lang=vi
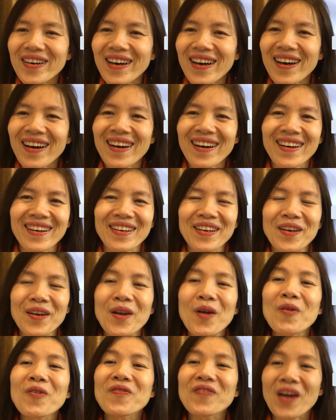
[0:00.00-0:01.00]
à,
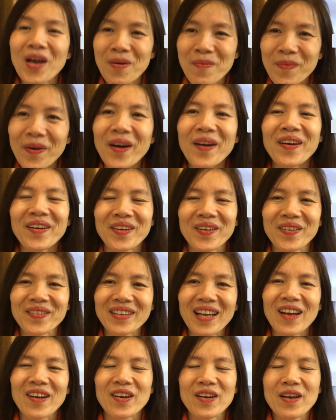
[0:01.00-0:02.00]
November đúng
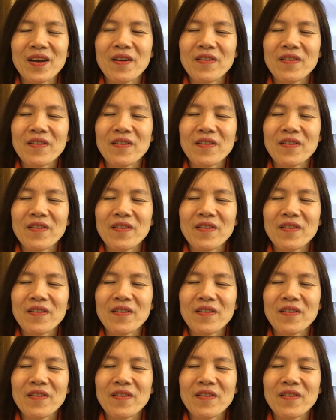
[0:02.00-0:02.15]
không nào?